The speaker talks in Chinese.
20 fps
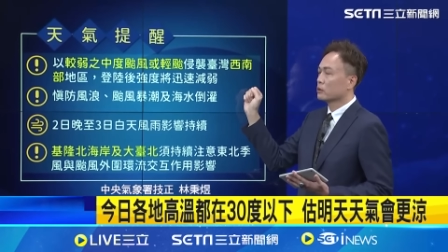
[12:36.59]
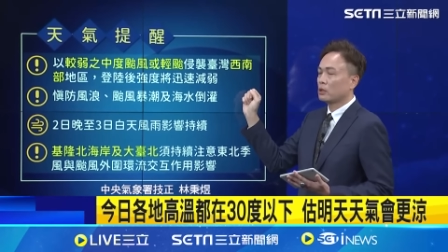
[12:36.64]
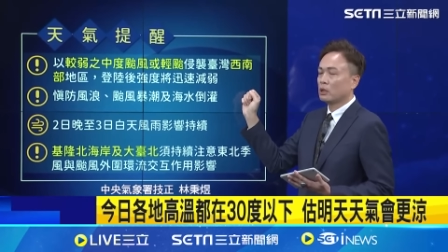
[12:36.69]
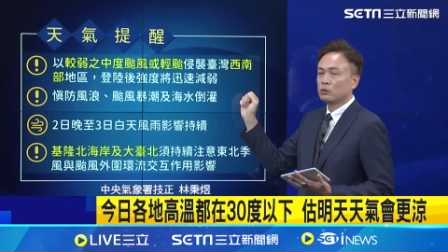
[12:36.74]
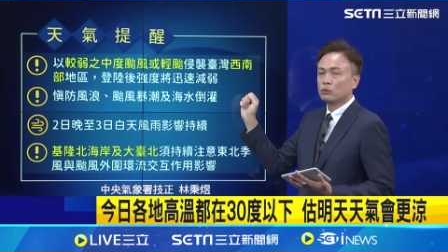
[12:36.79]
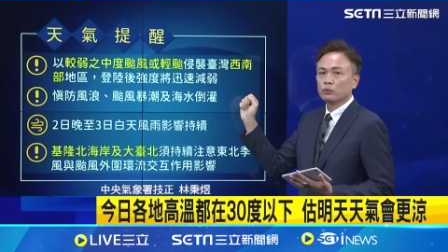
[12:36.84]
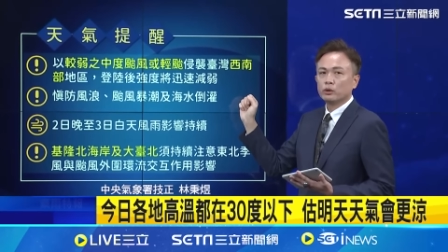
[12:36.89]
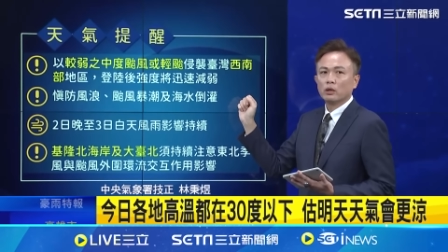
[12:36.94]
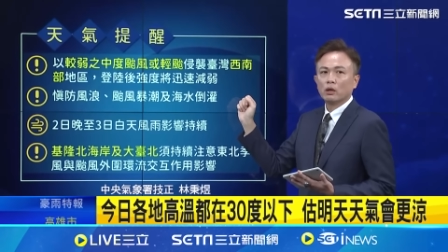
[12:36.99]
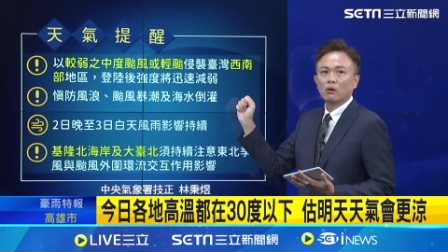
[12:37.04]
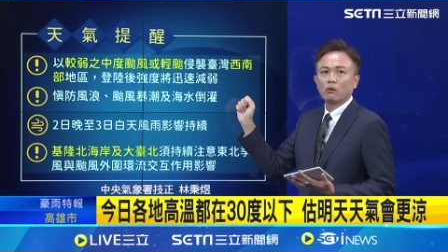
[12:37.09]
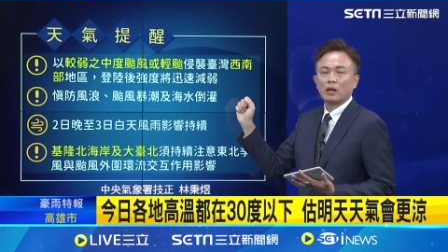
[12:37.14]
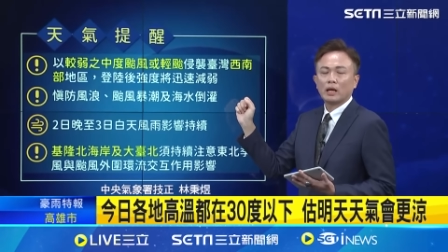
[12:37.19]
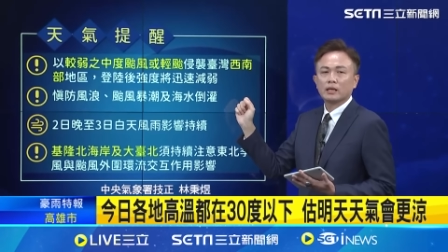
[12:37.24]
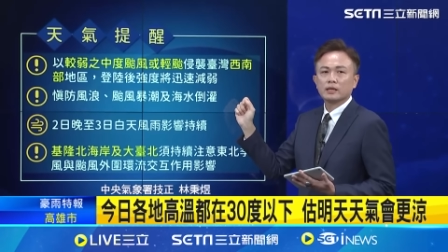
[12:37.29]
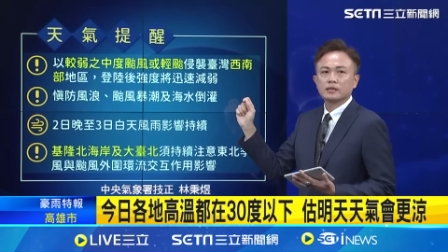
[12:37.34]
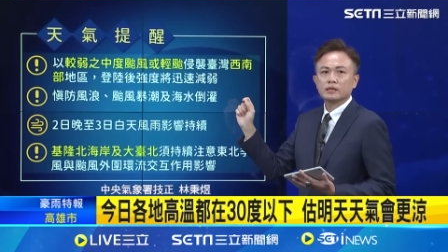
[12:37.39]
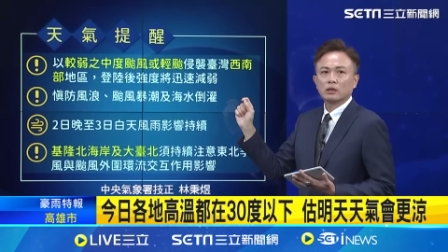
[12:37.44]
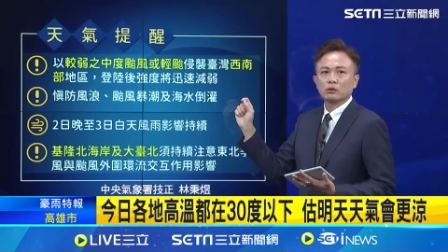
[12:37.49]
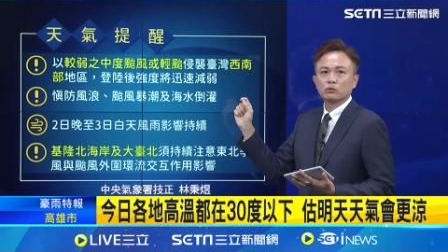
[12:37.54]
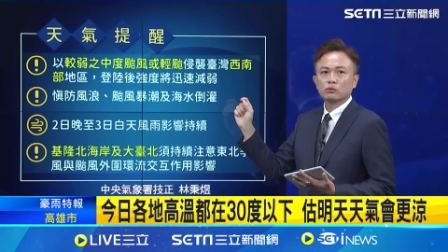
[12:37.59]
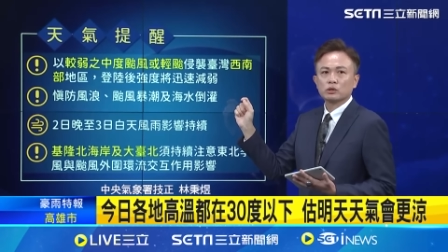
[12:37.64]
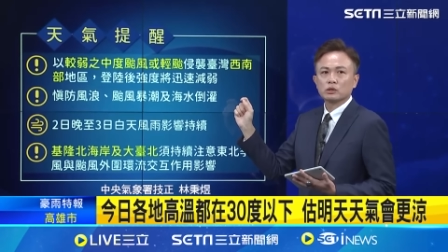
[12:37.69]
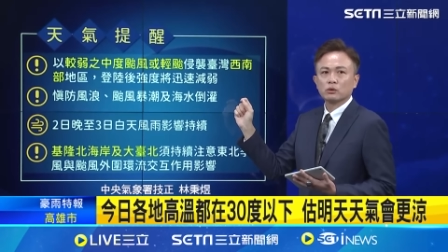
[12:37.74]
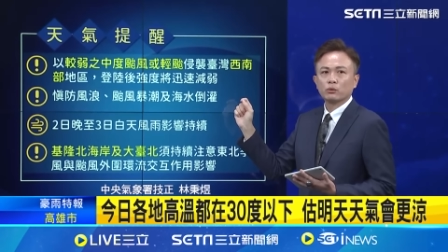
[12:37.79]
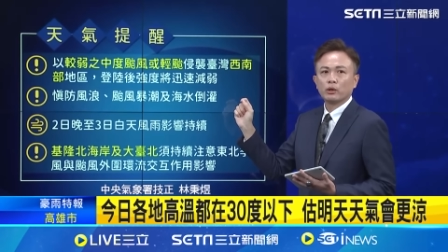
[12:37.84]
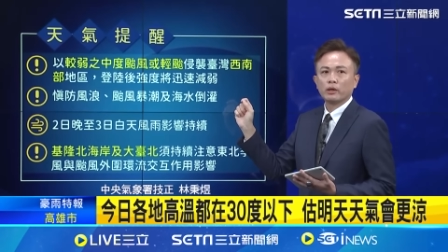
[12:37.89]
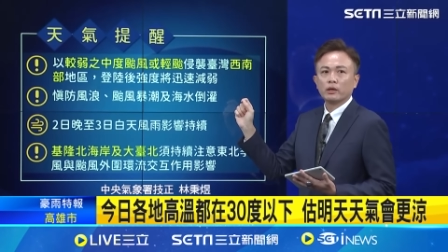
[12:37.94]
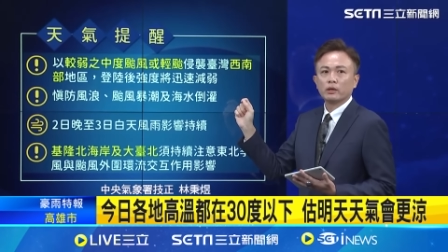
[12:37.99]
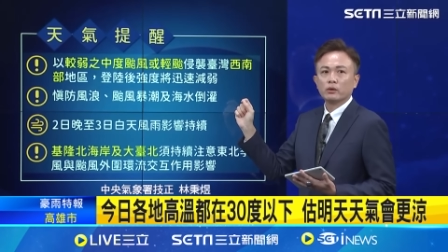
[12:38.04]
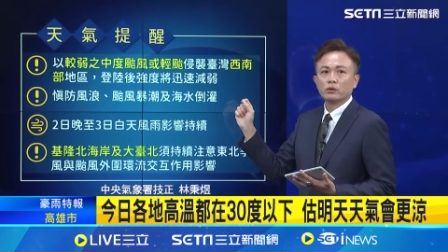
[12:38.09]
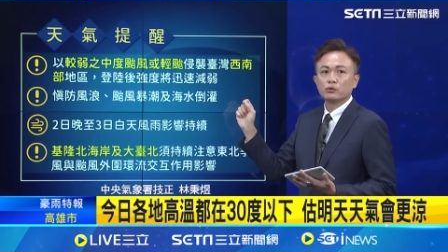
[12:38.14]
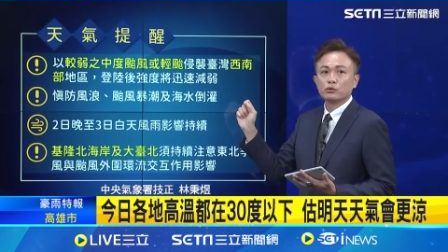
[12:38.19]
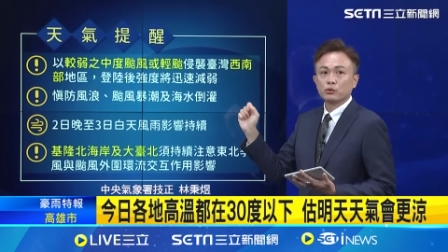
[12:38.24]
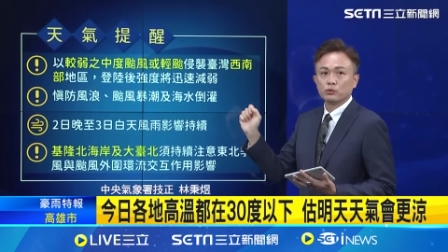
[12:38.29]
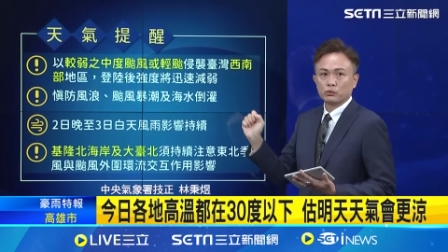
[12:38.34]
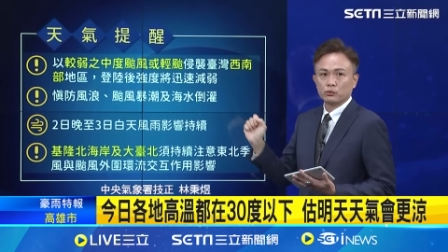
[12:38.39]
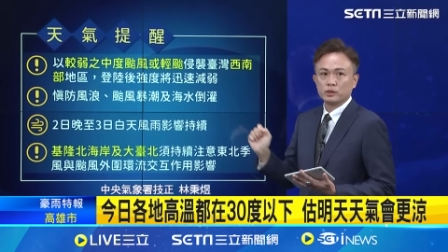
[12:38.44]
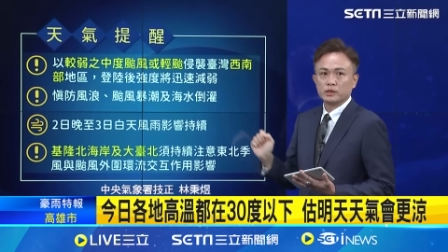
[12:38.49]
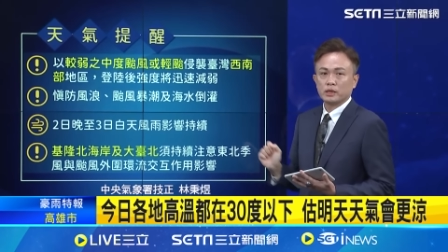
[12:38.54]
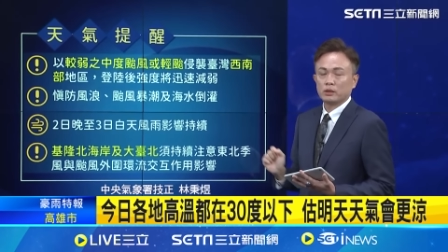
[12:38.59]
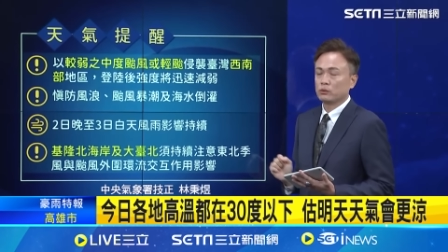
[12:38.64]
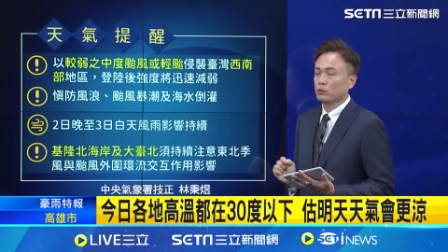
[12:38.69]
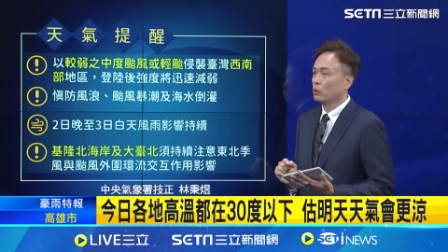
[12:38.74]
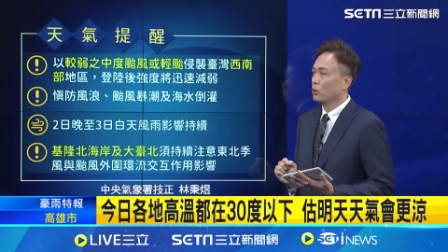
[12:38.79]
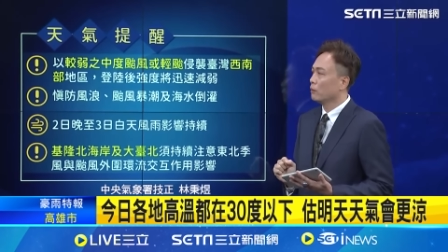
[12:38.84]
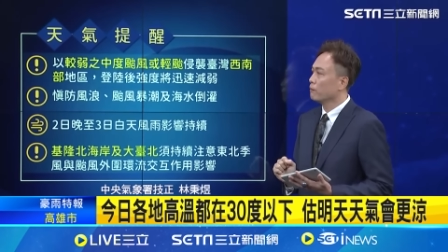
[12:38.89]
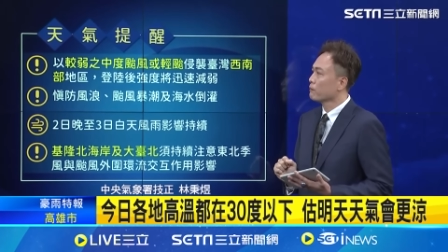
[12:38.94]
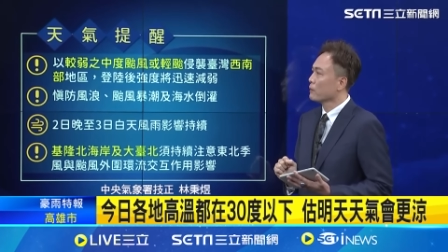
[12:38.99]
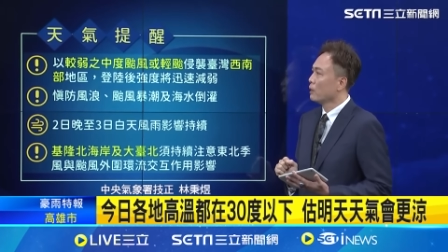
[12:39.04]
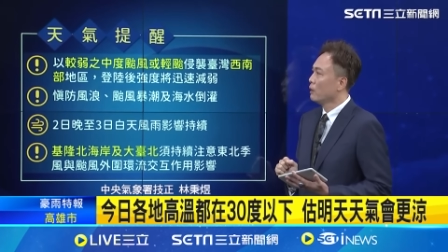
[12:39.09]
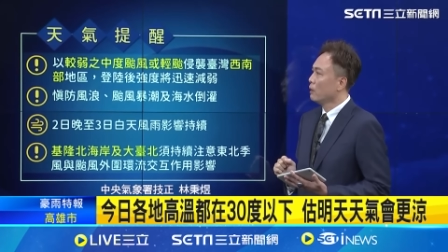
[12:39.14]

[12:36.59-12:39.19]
登陆以后它的强度是会迅速减弱，